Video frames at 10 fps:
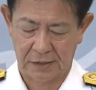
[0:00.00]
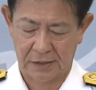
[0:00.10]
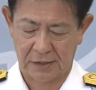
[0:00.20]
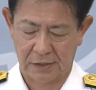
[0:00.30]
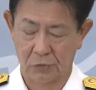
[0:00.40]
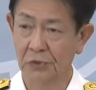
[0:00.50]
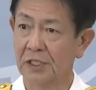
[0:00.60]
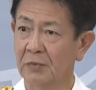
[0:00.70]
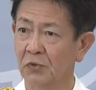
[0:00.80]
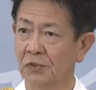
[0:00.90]
えこういっ
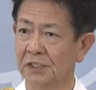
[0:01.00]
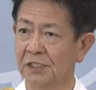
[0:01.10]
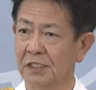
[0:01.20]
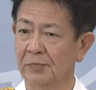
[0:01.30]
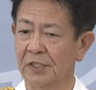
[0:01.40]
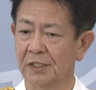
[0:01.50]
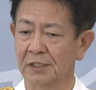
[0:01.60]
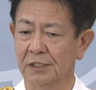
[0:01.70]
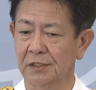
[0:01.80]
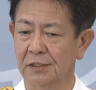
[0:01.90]
たものにやっぱり、
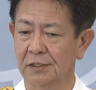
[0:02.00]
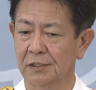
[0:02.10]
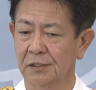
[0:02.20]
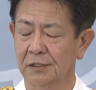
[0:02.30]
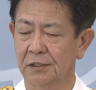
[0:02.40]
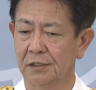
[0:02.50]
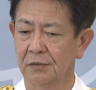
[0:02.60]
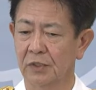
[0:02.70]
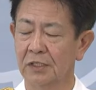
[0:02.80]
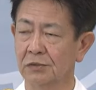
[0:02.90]
え
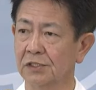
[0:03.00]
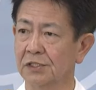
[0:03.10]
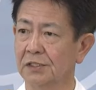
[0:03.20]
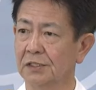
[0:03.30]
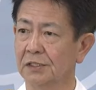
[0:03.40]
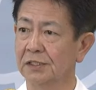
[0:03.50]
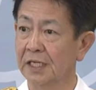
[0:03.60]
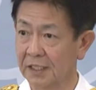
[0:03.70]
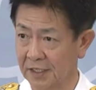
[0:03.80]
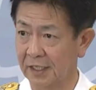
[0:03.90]
我が国だ
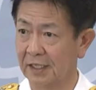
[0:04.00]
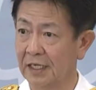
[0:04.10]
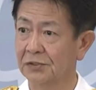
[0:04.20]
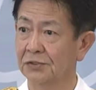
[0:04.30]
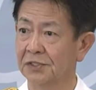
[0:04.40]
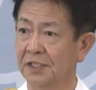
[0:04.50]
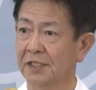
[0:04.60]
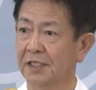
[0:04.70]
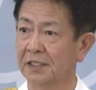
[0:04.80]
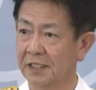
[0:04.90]
けで、海上自衛
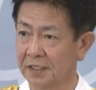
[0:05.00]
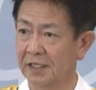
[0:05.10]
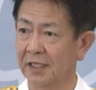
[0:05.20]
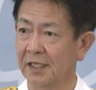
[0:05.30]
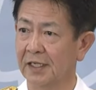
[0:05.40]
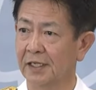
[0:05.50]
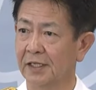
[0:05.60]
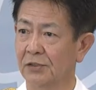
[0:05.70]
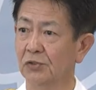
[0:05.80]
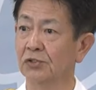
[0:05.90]
隊だけで、
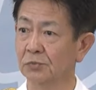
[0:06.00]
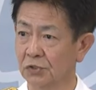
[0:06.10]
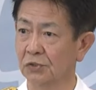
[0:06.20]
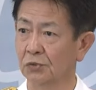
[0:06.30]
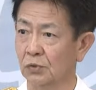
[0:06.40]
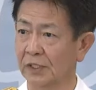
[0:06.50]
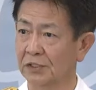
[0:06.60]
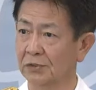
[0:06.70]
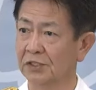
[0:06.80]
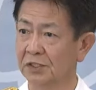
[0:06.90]
え取り組むということは非
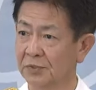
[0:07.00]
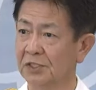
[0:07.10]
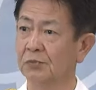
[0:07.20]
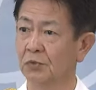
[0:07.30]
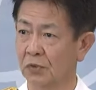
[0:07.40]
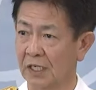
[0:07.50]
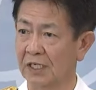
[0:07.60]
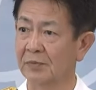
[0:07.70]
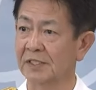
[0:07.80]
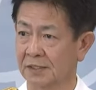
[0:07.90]
常に厳しいものがあ
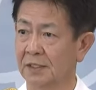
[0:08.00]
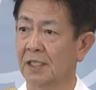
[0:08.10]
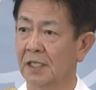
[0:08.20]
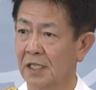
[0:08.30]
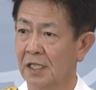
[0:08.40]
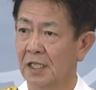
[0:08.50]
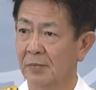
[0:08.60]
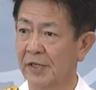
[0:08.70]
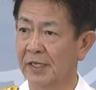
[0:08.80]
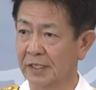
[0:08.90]
ります。
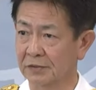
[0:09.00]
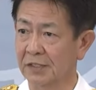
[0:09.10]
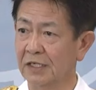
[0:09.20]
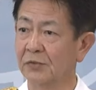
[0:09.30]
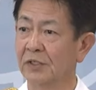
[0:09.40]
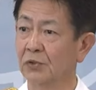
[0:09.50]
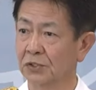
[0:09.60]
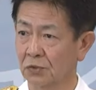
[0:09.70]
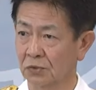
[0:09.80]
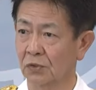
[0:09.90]
米海軍、あるいは同
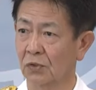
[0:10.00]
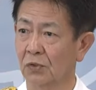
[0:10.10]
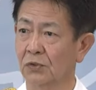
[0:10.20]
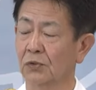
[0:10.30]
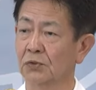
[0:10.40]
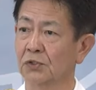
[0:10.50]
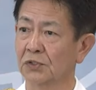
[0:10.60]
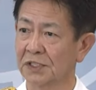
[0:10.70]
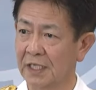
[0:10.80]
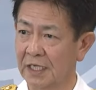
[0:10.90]
志国と協調
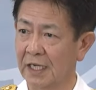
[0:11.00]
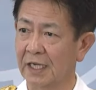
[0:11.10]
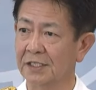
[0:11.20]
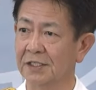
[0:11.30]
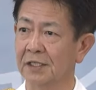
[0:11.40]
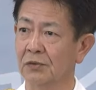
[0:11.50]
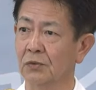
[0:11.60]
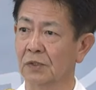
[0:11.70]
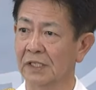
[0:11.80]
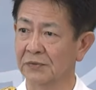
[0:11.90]
しながら、意見
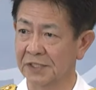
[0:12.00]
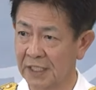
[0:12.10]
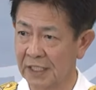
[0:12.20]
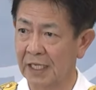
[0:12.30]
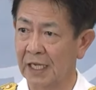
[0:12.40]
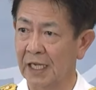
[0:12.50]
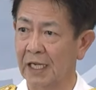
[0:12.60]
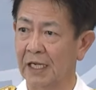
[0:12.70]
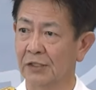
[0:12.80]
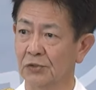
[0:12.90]
交換しながら
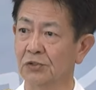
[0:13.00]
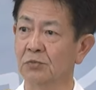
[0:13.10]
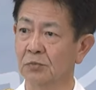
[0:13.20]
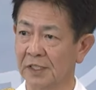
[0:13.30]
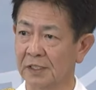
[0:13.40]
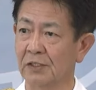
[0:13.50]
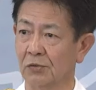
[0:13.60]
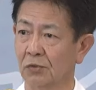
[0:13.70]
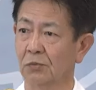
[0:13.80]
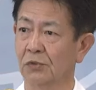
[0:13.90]
取り組むべきだ
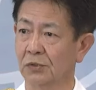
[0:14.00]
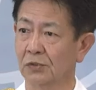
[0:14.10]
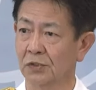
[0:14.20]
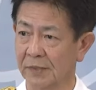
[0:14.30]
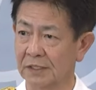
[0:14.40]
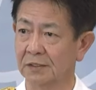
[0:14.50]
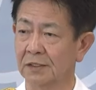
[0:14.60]
と思っております。